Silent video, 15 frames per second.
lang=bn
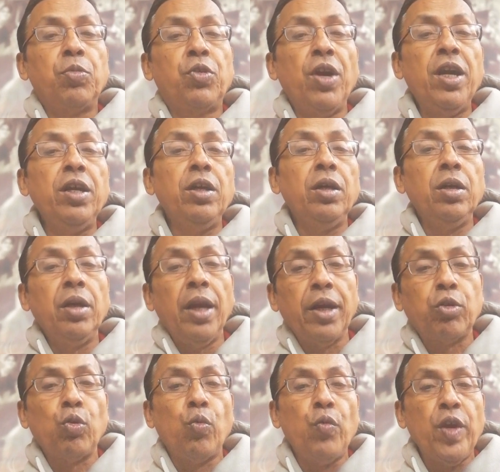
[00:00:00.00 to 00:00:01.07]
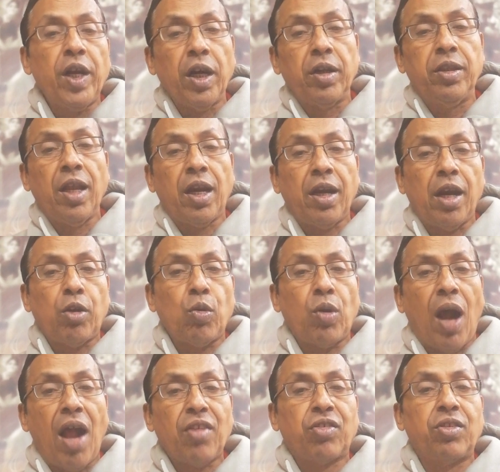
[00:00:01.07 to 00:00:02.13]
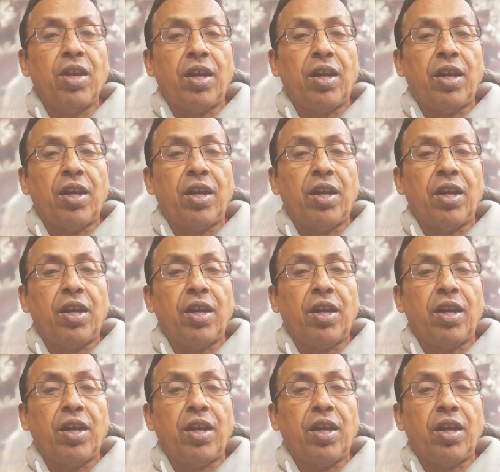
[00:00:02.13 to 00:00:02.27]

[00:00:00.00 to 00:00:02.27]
গ্রিন একটু উইকেট দেখলে একটু ঘাস